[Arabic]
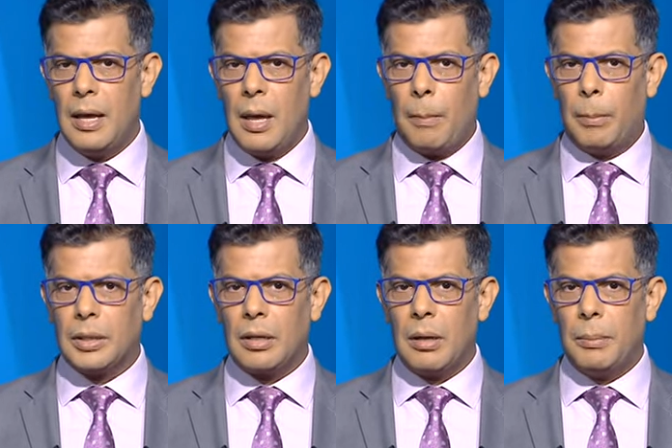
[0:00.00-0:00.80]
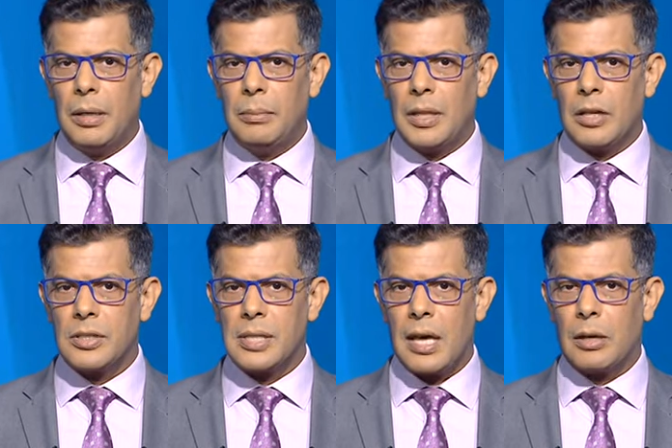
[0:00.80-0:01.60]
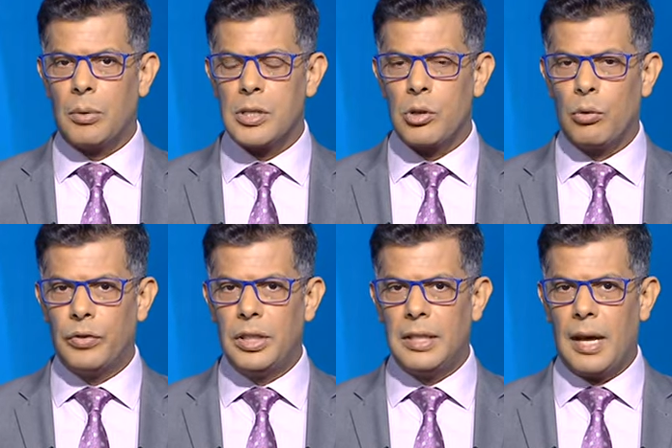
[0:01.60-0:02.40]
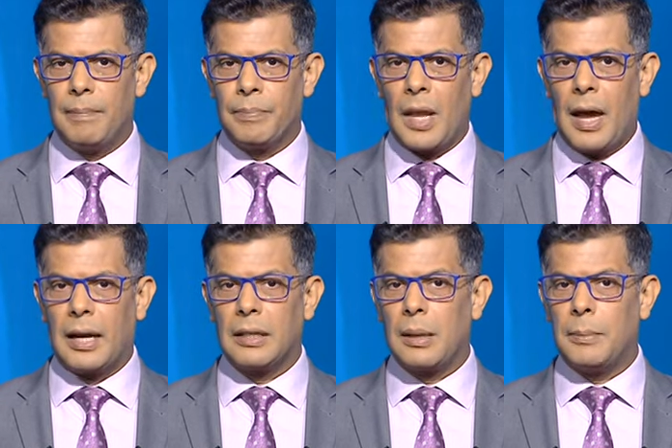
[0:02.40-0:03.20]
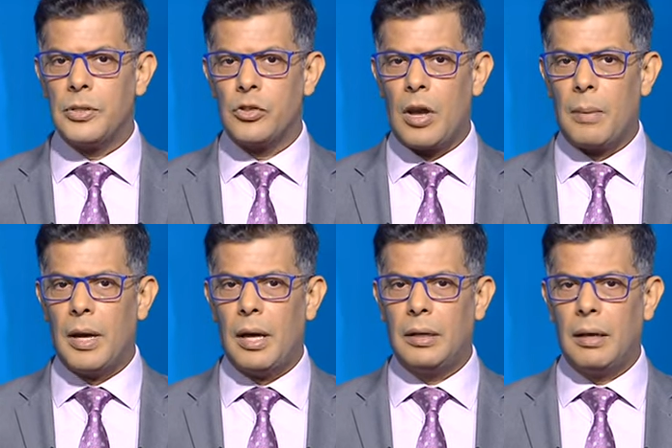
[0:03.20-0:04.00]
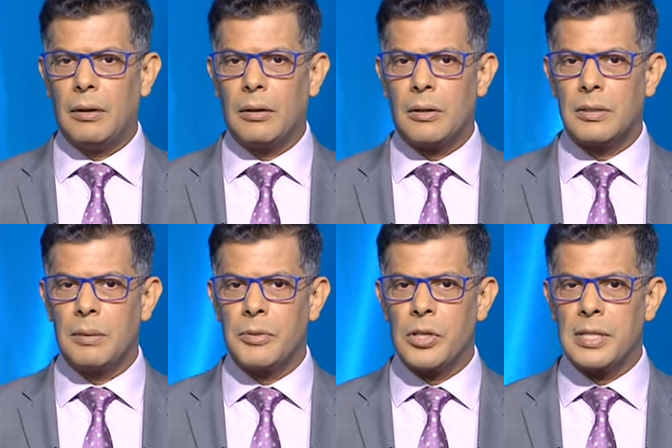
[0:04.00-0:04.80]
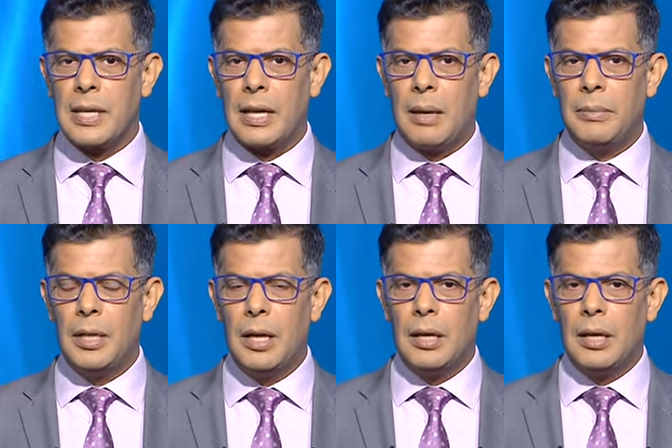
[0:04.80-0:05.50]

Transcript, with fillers: بطلب من الجزائر وسلوفينيا أكد بن جامع أن قرارات مجلس الأمن